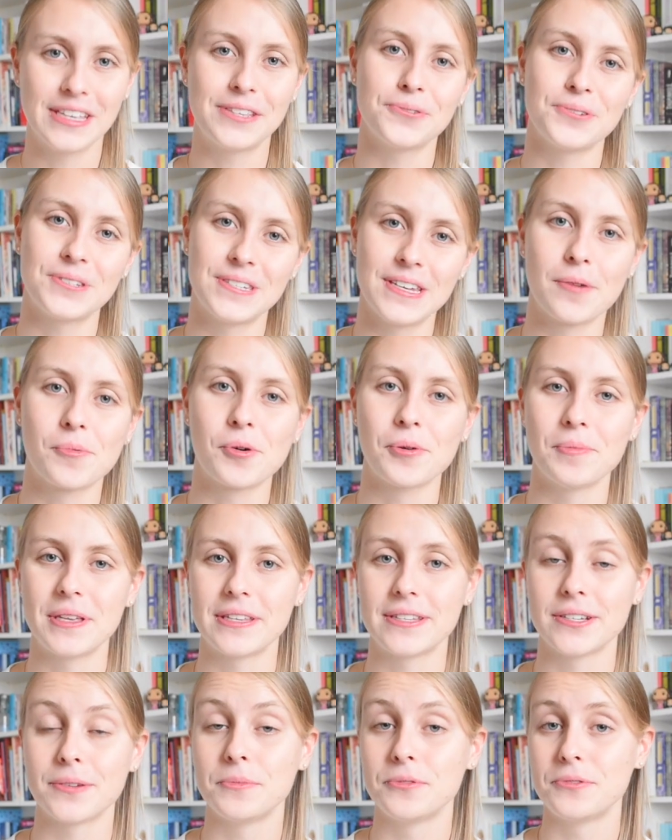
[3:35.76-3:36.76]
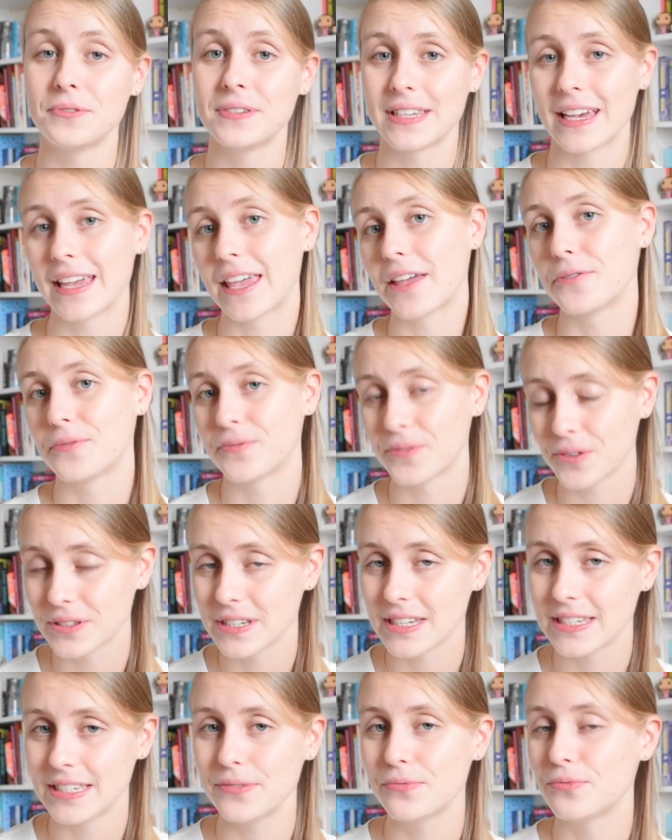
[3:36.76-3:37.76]
est aussi un premier tome d'une saga de
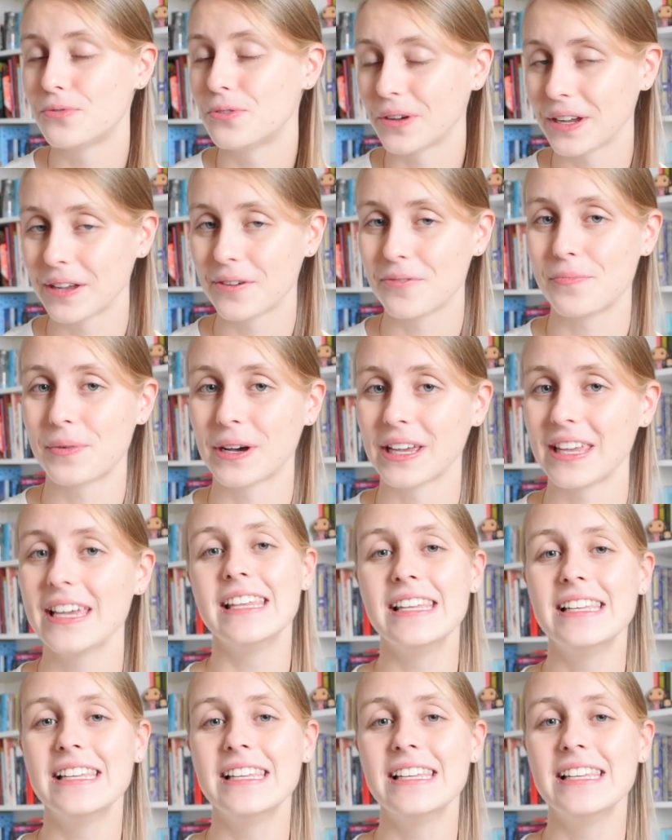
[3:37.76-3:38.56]
fantasy, vous l'aurez compris.